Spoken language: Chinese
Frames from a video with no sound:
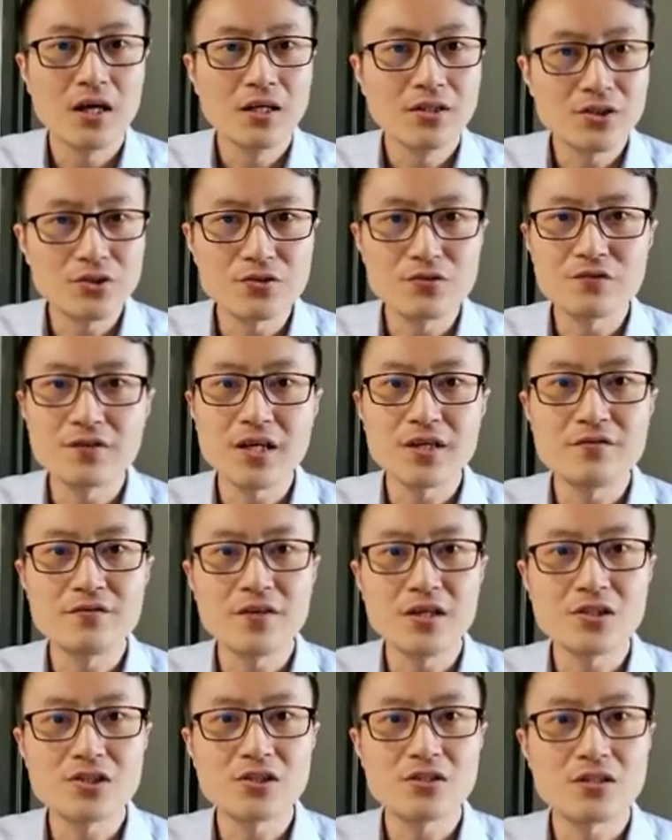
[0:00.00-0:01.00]
这种发音
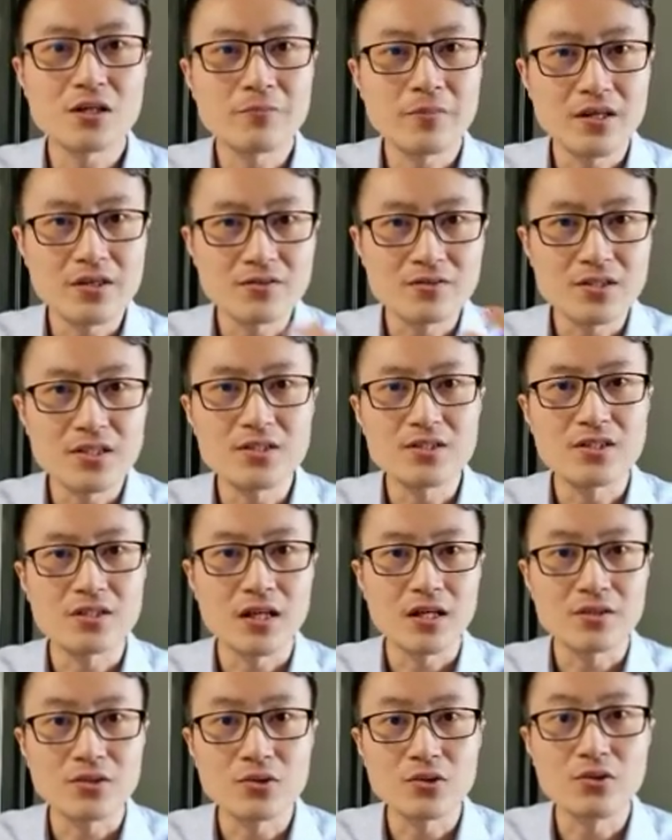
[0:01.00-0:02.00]
方式让别人听起
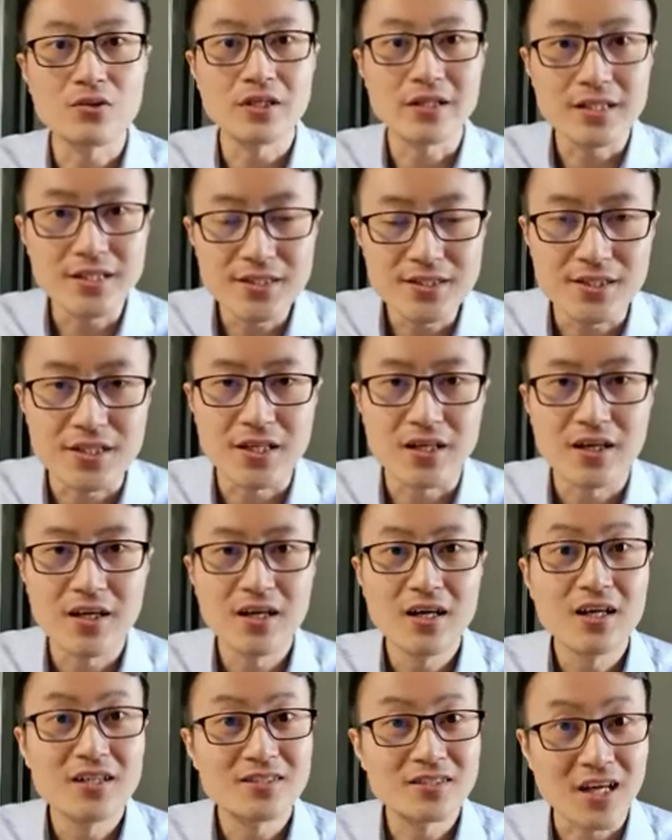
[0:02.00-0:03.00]
来能够理解
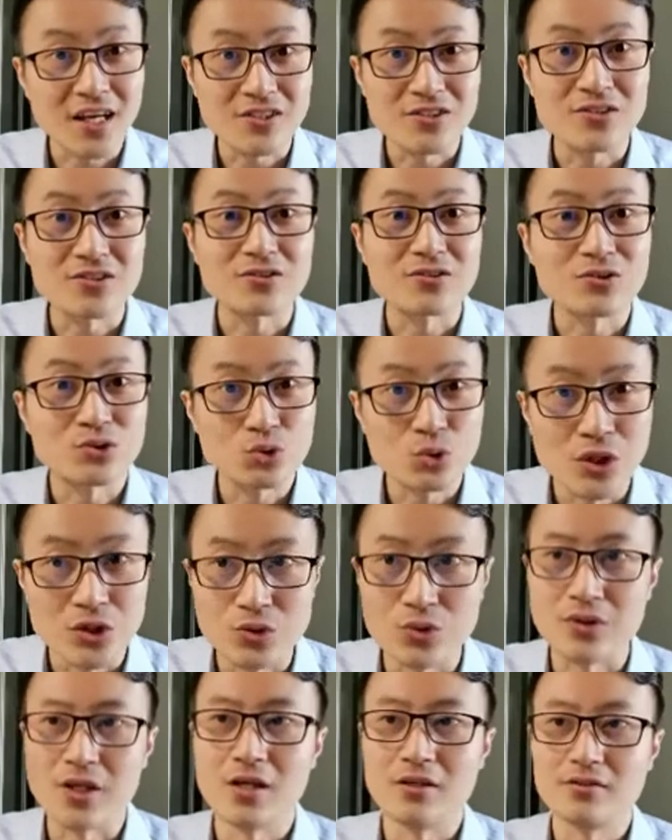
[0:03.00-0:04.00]
才是最
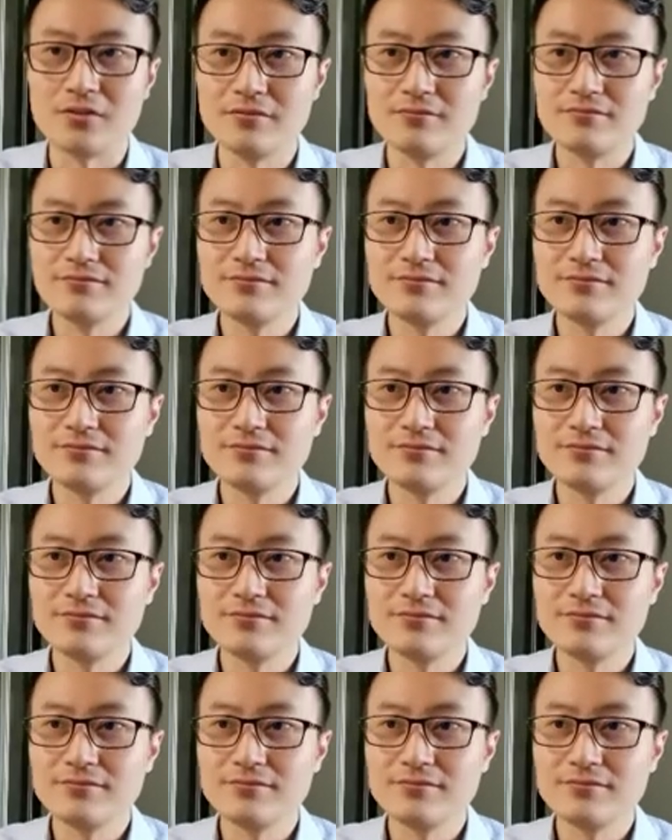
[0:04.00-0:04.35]
重要的。